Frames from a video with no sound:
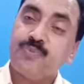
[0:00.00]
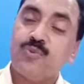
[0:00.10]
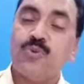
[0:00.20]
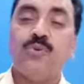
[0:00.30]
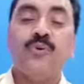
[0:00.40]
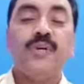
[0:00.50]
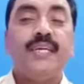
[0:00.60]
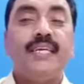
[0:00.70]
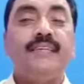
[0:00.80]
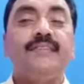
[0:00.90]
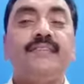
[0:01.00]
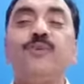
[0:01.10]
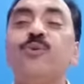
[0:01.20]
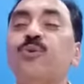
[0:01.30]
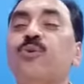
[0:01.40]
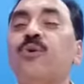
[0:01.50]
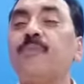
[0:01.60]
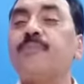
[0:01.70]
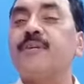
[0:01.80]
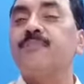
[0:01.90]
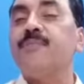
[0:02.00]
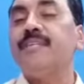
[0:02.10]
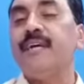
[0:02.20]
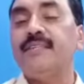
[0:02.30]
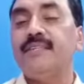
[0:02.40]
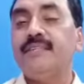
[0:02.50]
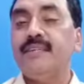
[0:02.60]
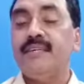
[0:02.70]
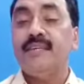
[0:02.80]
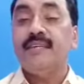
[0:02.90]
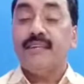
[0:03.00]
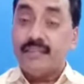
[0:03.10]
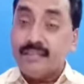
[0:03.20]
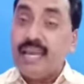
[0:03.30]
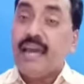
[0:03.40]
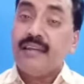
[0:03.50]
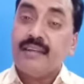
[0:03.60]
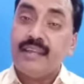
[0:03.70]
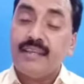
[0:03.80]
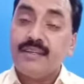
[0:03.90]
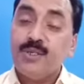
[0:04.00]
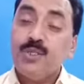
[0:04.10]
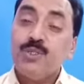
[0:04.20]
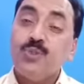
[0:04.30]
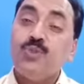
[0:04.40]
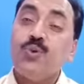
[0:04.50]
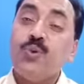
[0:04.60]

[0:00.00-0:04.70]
तो इन तीन लोगों को आप क्रम में बिठा दीजिए ध्यान रहे जो